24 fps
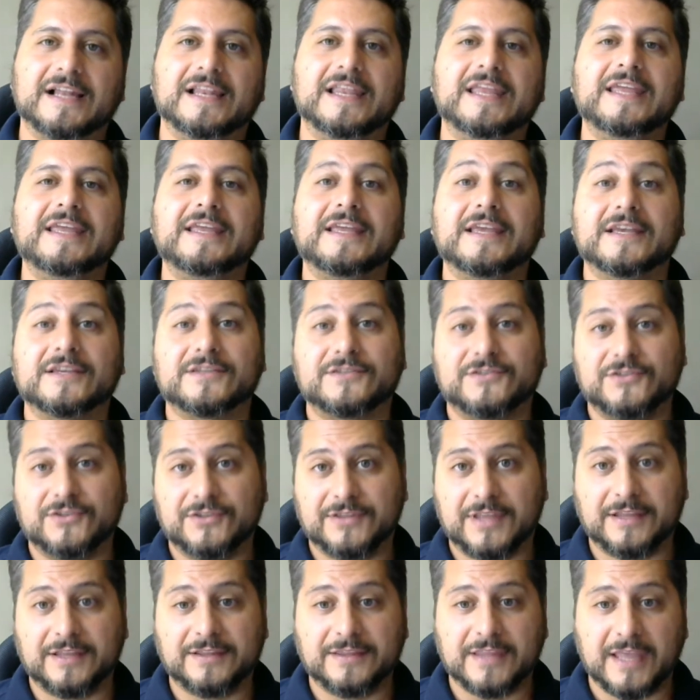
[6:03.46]
linhas de
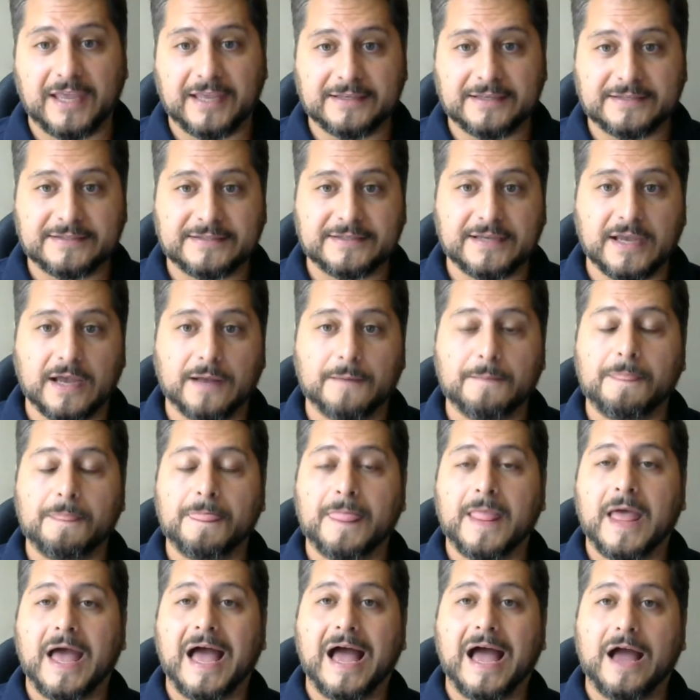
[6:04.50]
tendência,
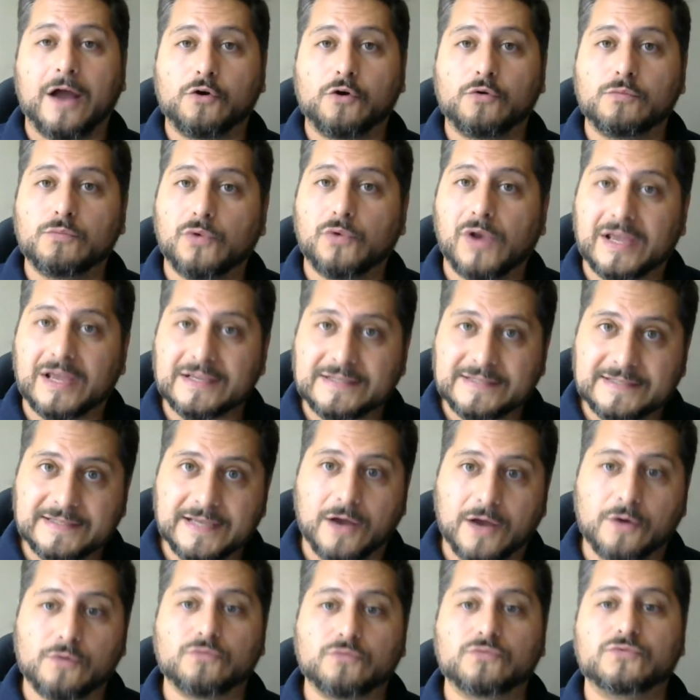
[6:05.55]

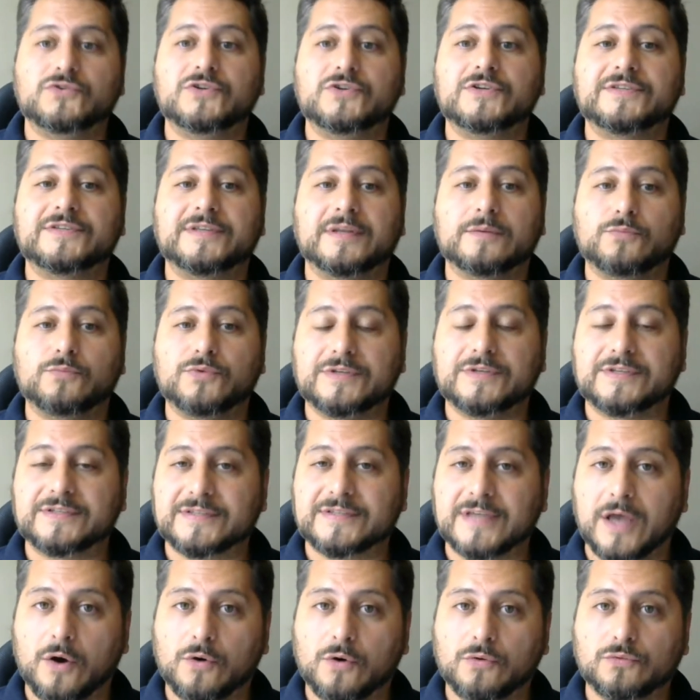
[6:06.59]
acumulação,
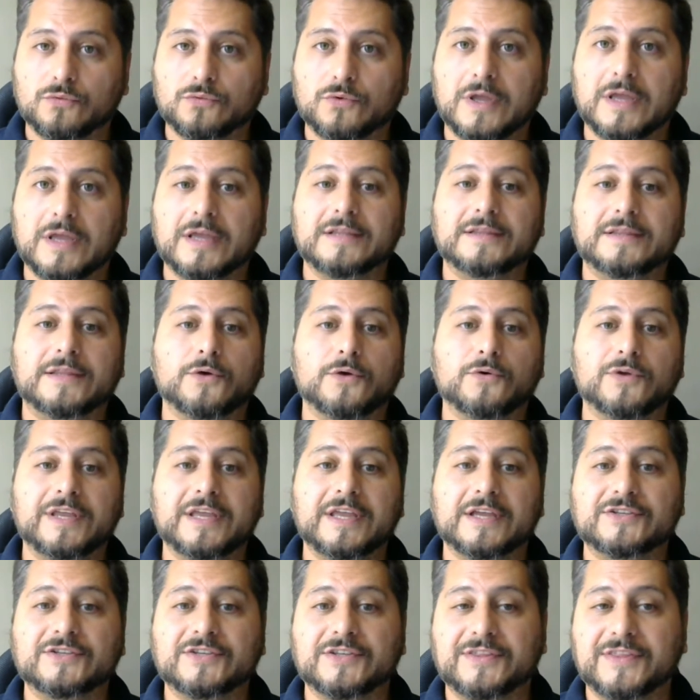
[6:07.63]
distribuição,
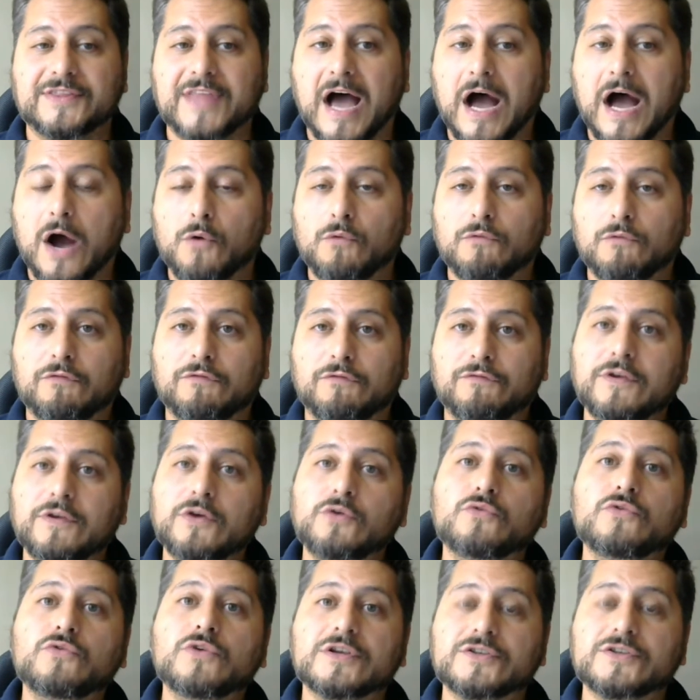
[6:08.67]
teoria de down,
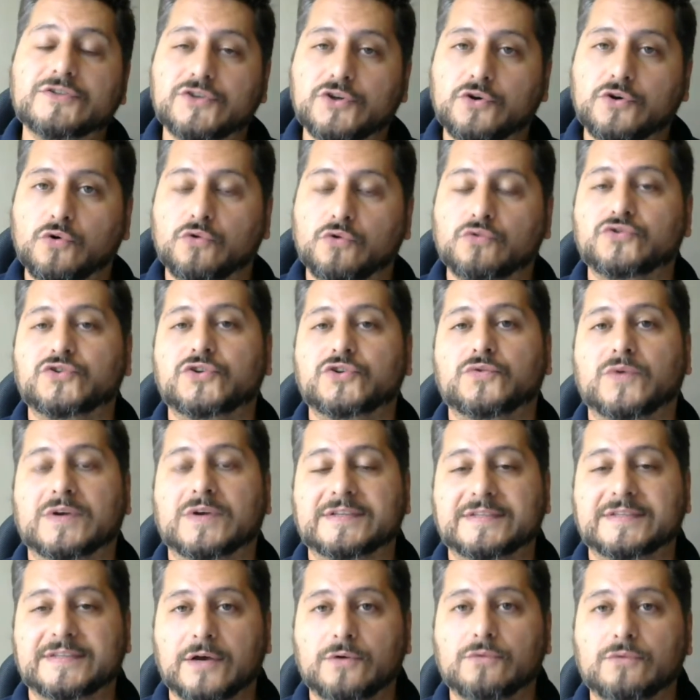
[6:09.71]
figuras de
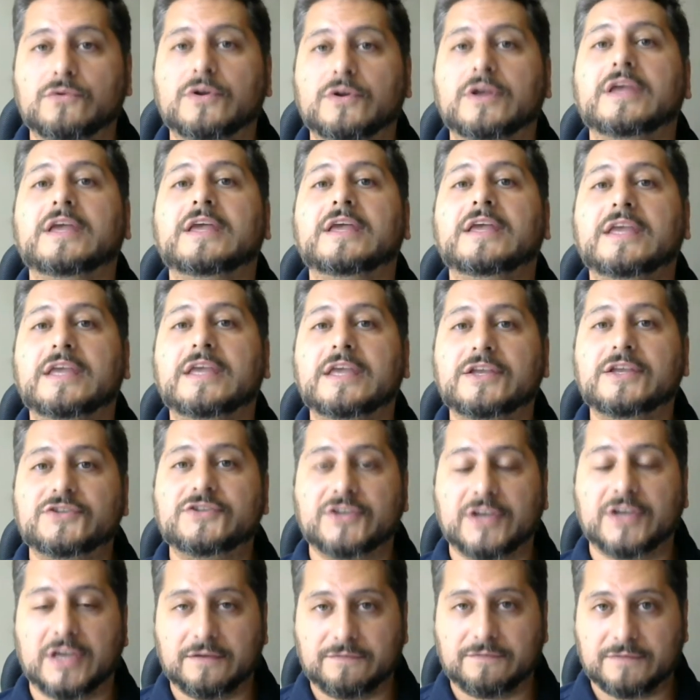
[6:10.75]
continuação e de
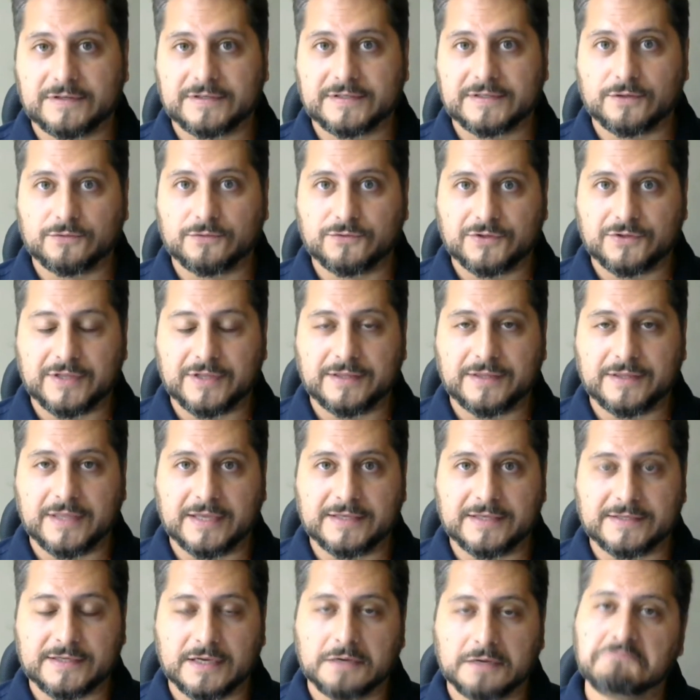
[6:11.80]
reversão de
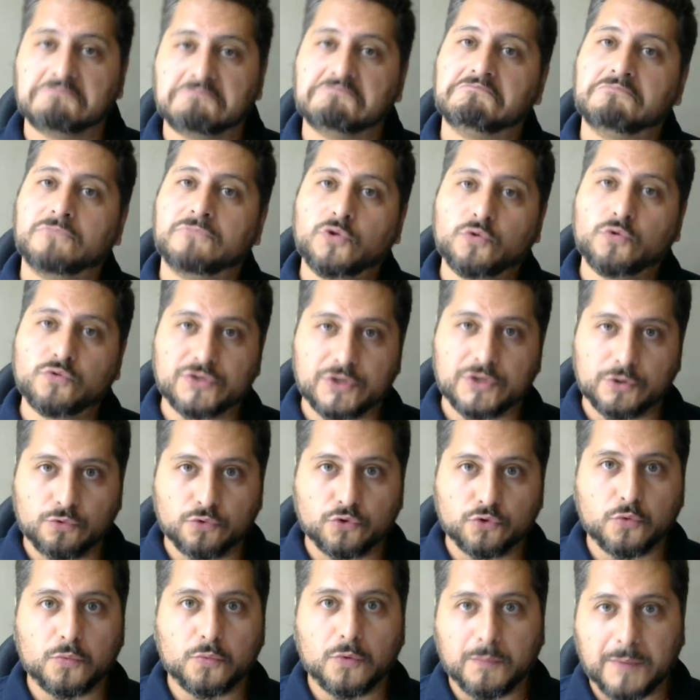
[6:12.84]
tendência. Num
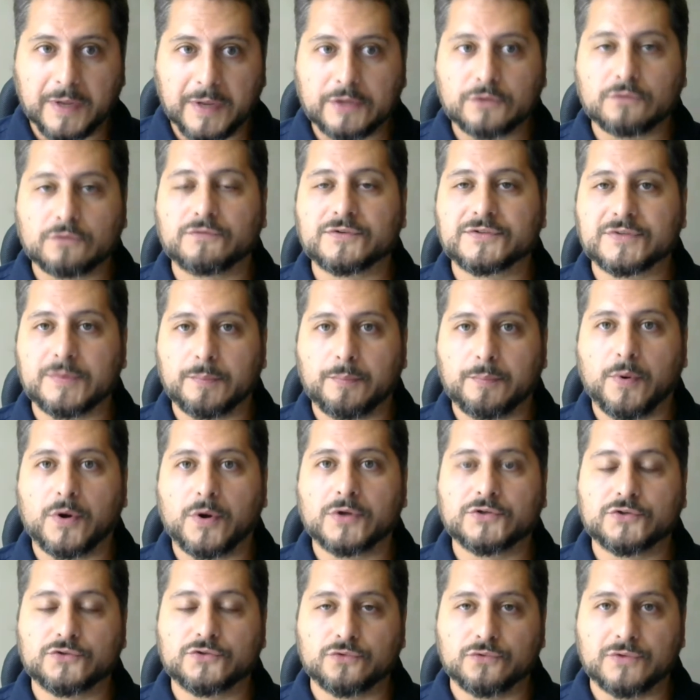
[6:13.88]
segundo momento, você
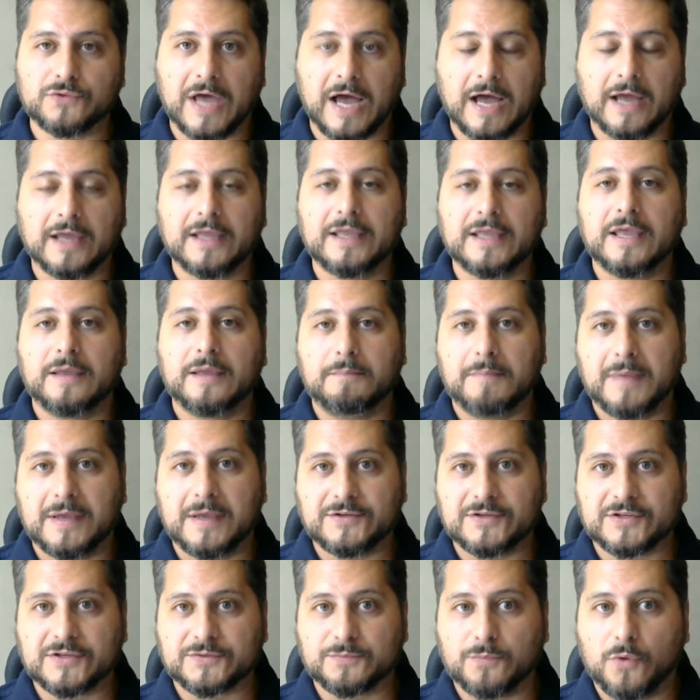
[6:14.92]
pode estudar
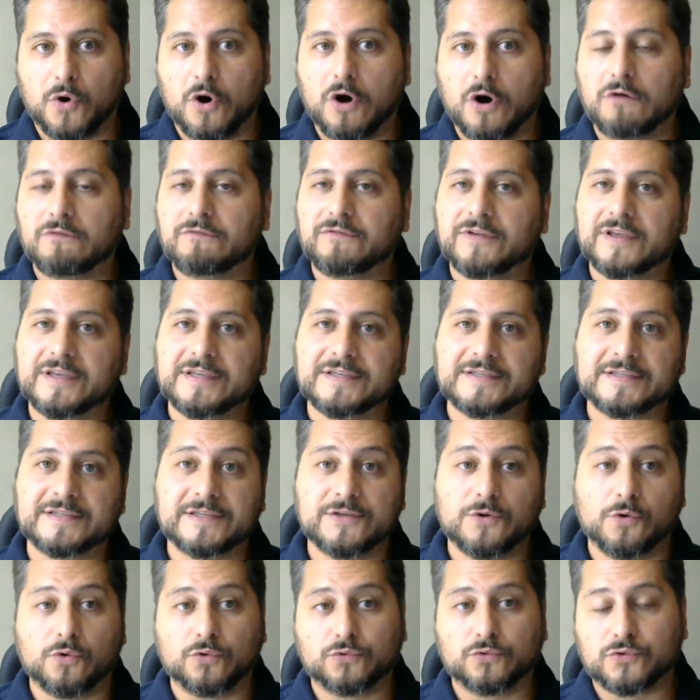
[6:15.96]
médias móveis
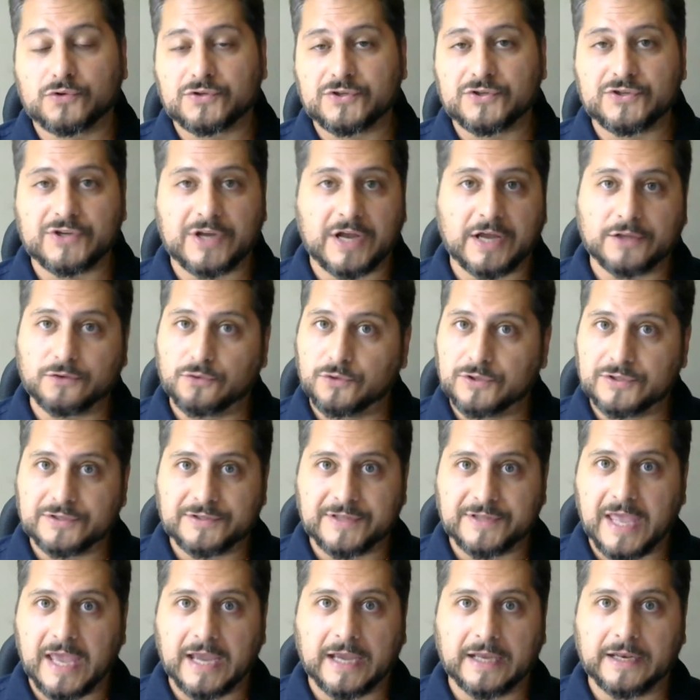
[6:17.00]
e outros indicadores
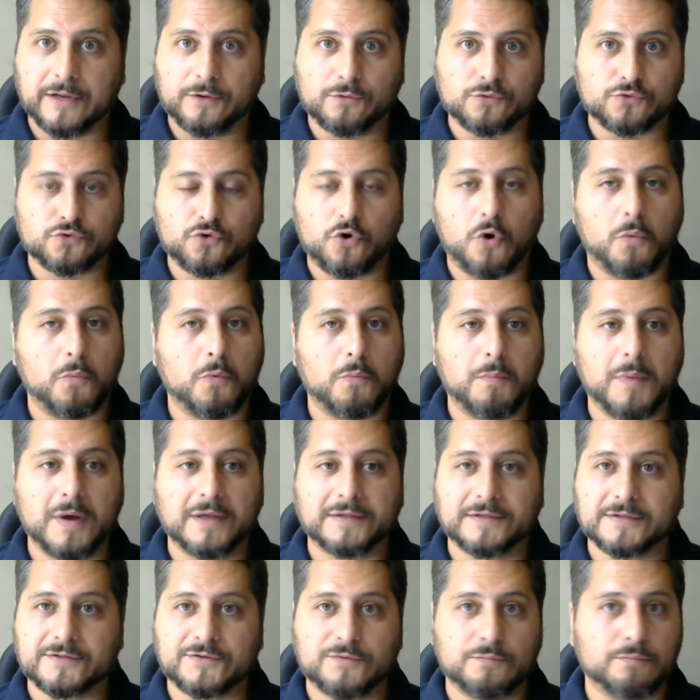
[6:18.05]
técnicos, como
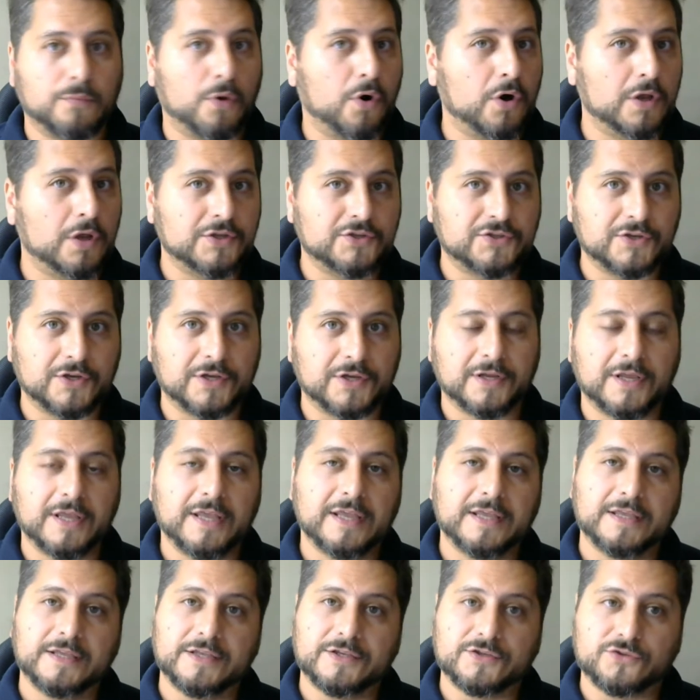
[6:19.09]
bandas de Bollinger,
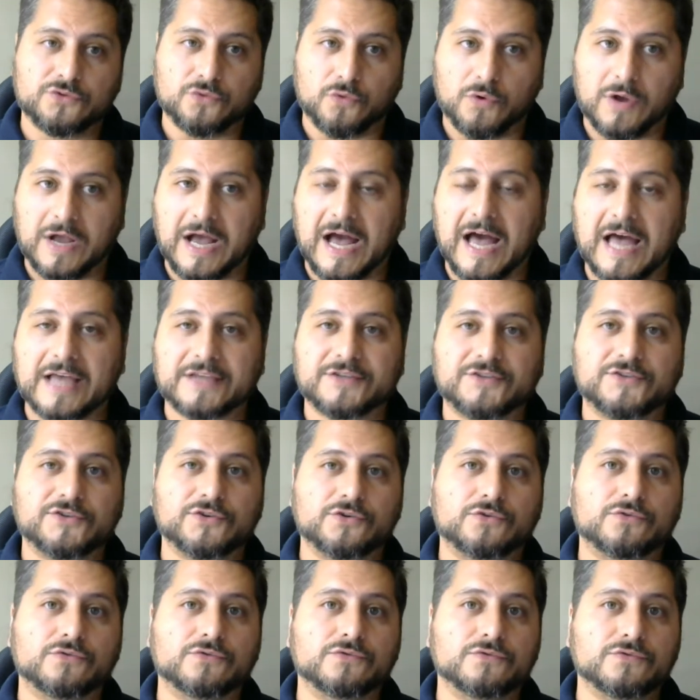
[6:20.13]

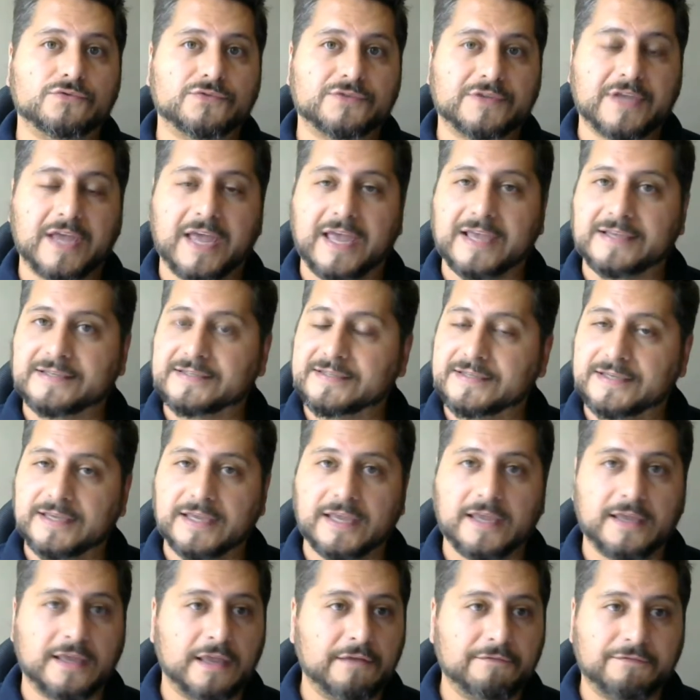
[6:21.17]
estocásticos,
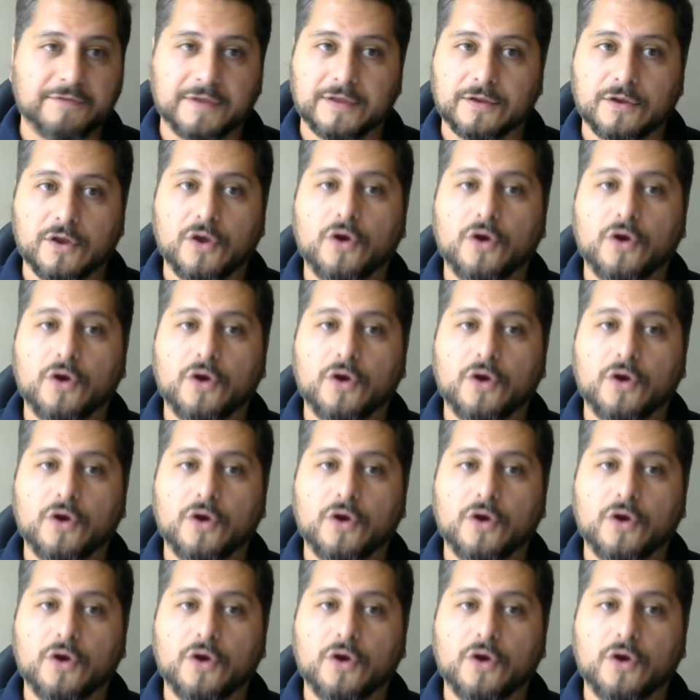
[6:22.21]
RSI, enfim,